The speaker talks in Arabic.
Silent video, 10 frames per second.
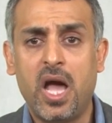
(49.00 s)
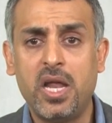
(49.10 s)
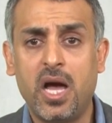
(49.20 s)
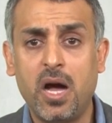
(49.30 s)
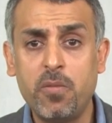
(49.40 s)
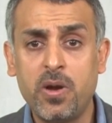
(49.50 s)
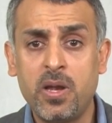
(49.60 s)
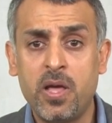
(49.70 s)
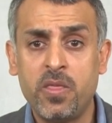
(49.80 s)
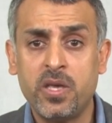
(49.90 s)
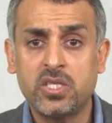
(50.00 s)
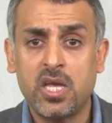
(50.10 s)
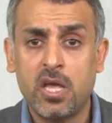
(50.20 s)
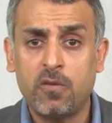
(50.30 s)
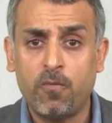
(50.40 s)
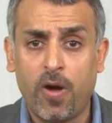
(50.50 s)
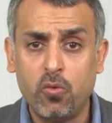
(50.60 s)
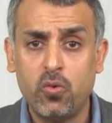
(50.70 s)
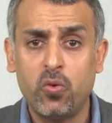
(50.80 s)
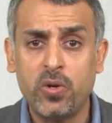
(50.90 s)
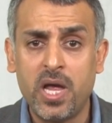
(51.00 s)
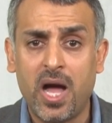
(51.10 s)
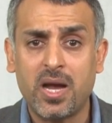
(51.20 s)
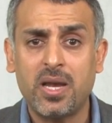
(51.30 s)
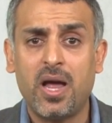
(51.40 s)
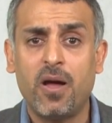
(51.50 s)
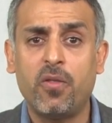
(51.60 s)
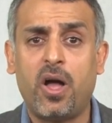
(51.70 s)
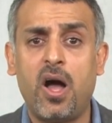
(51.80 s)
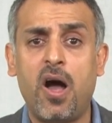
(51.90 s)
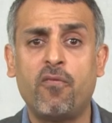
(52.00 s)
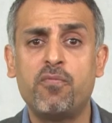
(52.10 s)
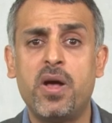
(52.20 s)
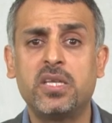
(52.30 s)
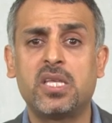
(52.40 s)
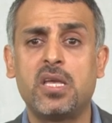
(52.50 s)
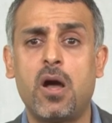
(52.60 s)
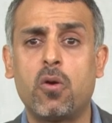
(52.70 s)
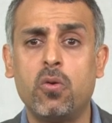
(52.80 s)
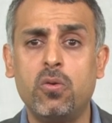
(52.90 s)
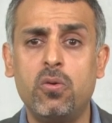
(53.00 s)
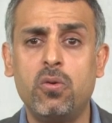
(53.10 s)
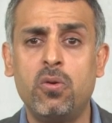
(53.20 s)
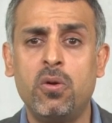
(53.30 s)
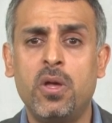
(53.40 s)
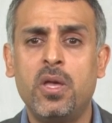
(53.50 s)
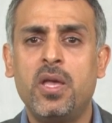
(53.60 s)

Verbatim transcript: الأمر الذي سيدفعه لأكل أضعاف ما سيأكله